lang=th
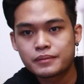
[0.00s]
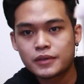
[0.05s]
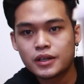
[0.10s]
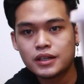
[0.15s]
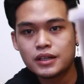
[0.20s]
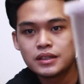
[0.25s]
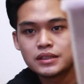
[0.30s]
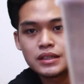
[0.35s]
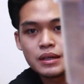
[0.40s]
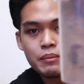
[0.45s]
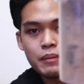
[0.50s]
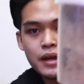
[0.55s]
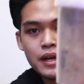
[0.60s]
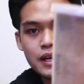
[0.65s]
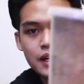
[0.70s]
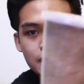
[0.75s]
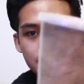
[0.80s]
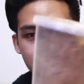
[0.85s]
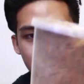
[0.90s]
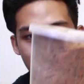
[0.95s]
ก็คือจะไม่เห
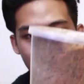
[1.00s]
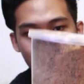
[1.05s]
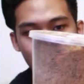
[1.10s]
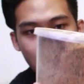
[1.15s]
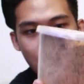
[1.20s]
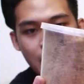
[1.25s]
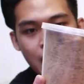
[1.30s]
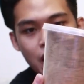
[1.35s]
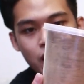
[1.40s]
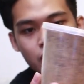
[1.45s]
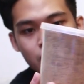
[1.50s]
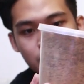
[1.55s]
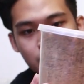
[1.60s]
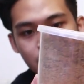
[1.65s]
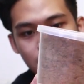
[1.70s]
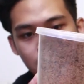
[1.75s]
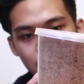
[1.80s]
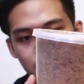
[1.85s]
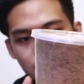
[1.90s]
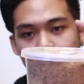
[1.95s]
ลือสีขาวๆแล้ว
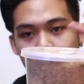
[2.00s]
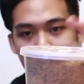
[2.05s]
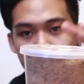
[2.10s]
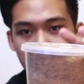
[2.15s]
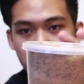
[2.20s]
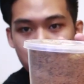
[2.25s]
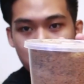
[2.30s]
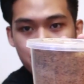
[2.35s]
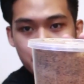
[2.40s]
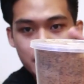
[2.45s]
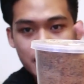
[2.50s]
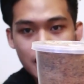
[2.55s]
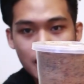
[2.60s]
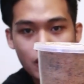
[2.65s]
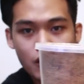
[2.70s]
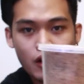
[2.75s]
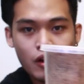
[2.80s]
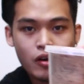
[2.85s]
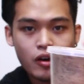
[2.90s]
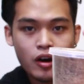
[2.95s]
นะถ้าเป็นแบบนี้แล้
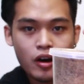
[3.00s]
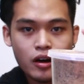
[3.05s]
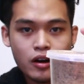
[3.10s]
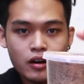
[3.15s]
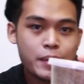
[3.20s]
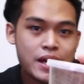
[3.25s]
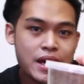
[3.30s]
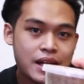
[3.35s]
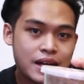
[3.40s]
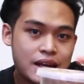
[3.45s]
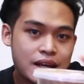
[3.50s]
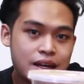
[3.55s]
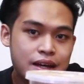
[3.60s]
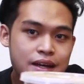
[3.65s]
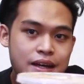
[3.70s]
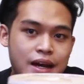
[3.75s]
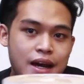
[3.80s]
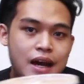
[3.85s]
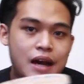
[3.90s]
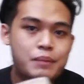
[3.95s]
วเราก็เปลี่ยนได้เล
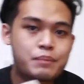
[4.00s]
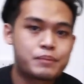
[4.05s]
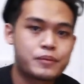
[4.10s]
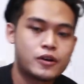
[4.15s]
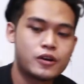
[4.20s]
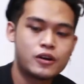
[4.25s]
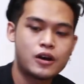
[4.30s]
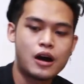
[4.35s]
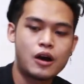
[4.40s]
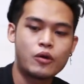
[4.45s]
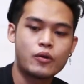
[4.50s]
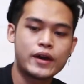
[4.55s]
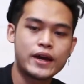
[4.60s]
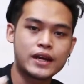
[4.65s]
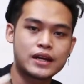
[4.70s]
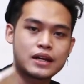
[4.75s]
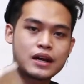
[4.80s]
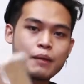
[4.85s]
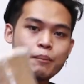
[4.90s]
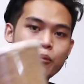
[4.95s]
ยนะครับก็เอา
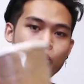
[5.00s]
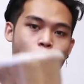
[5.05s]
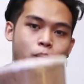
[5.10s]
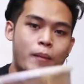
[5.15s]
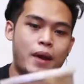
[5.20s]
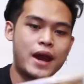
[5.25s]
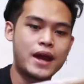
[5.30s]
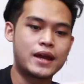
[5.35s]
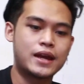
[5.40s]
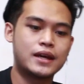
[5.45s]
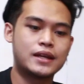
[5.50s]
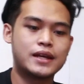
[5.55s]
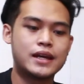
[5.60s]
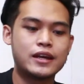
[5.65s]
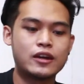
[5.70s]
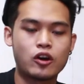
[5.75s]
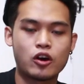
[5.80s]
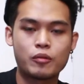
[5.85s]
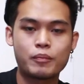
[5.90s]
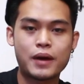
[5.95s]
เห็ดกระปุกใหม่นะเท
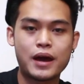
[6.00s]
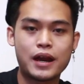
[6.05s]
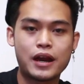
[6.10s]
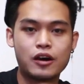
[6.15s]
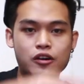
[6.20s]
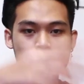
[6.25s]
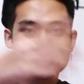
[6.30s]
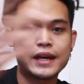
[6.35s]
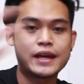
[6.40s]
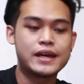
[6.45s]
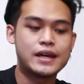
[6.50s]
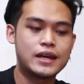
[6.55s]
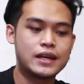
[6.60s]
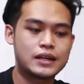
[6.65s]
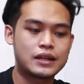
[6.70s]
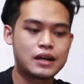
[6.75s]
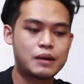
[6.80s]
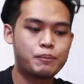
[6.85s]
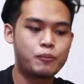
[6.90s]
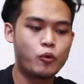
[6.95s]
หนอนออกมาแล้วเอาใส่เห็
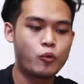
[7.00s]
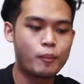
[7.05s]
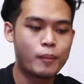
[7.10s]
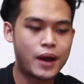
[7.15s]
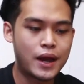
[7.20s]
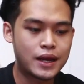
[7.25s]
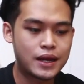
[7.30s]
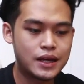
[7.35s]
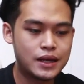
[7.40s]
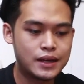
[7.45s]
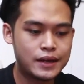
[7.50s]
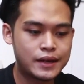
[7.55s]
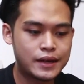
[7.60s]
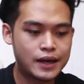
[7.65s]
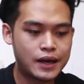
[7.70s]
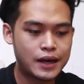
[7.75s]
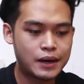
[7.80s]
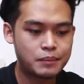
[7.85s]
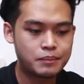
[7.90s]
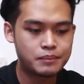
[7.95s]
ดกระปุกใหม่ได้เลยนะครั